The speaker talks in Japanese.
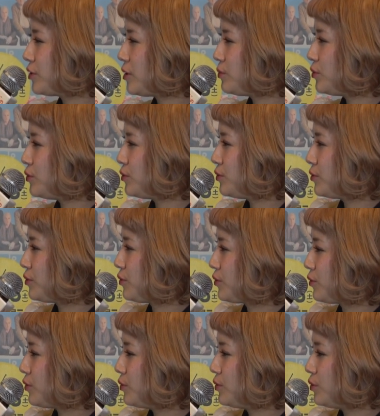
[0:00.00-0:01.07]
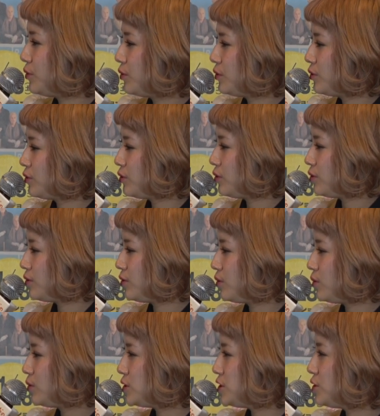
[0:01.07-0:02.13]
多分この
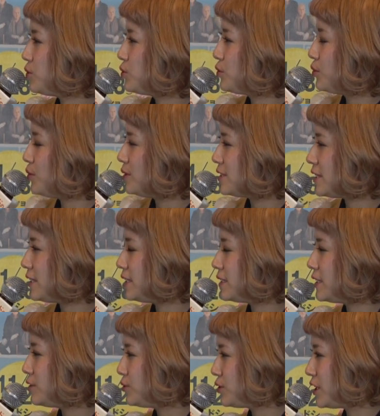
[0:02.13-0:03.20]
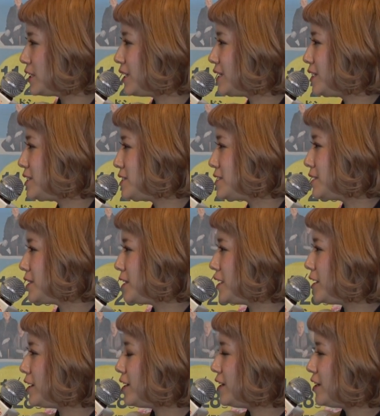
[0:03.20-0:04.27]
お仕事をされてる方たちっ
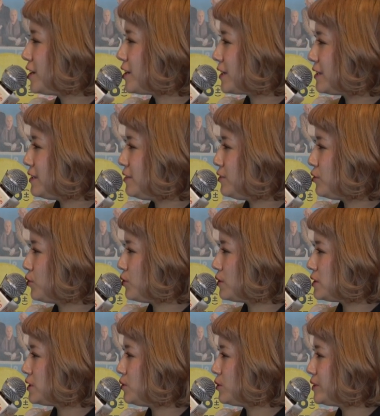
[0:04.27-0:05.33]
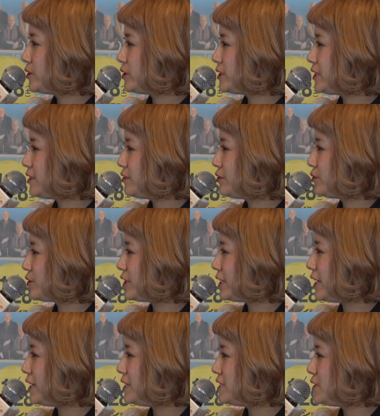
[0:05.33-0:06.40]
てきっと仕事してる時
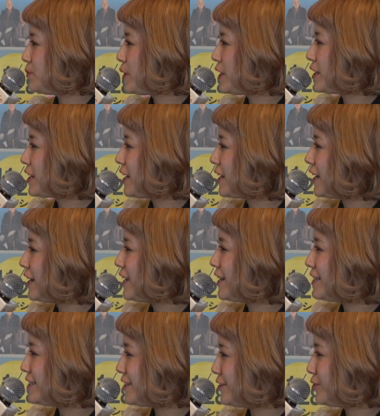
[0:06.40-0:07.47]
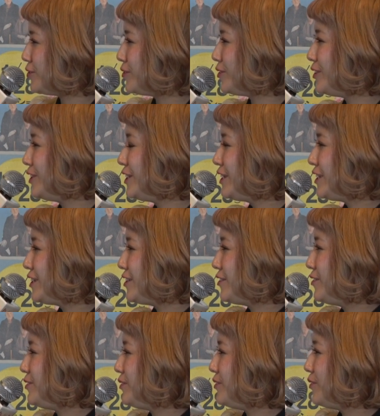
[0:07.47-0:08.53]
が一番輝いてる
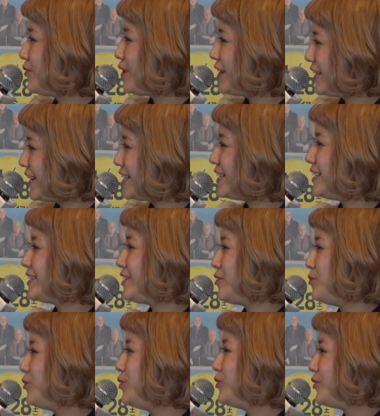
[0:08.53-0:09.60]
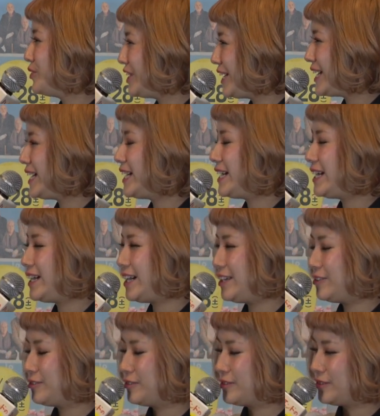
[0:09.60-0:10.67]
のかななんて思うので、
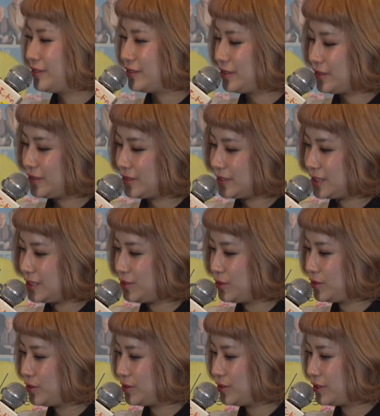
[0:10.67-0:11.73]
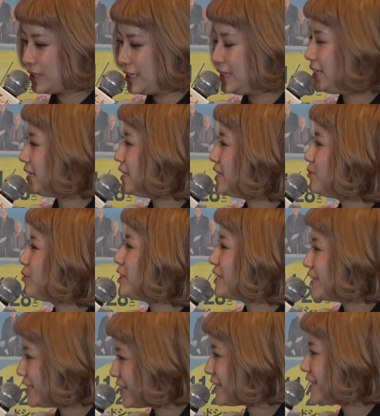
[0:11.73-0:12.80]
あの仕事をギリギリま
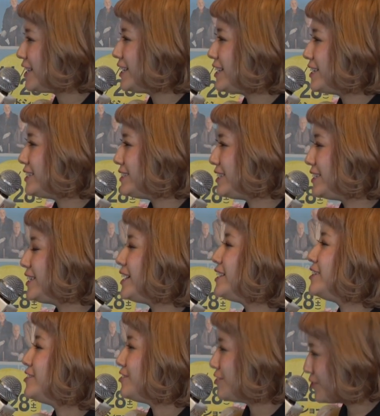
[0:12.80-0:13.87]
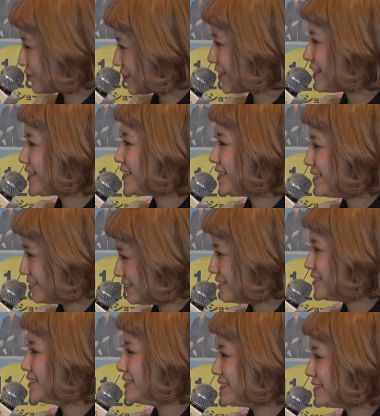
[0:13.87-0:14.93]
でねしてたいですよね。
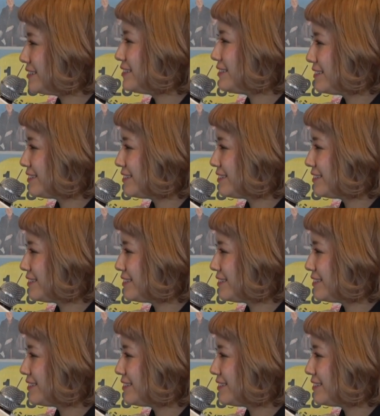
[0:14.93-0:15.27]
はい。